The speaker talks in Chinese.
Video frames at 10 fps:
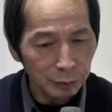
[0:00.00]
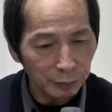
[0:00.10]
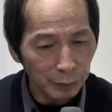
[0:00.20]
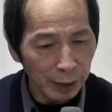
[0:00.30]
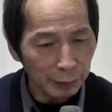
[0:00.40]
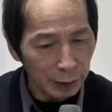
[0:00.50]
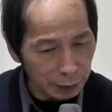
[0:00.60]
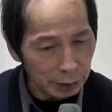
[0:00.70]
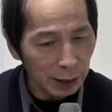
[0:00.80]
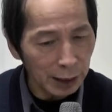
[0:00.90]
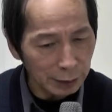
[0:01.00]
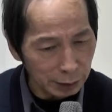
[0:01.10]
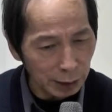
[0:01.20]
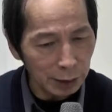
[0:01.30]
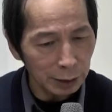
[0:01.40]
来呵斥他的
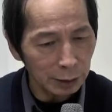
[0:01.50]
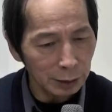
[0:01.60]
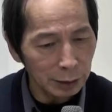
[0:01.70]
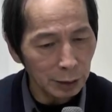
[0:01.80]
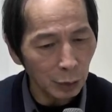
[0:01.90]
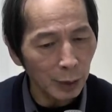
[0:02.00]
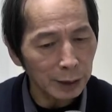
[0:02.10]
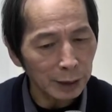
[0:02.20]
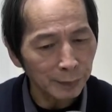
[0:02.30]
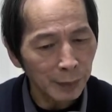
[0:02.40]
这个观念，